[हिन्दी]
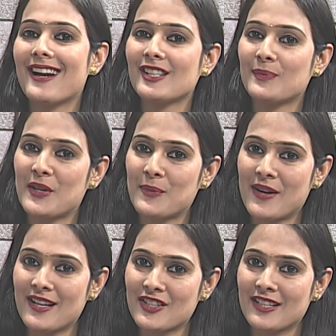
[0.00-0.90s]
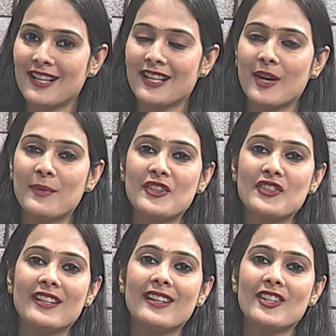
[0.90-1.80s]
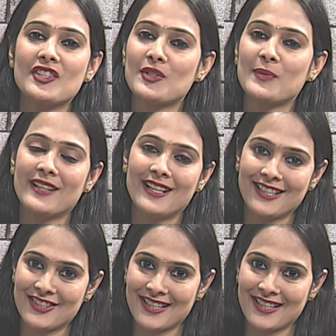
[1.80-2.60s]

खास मेहमान जिनका नाम है श्री राजेश भंडारी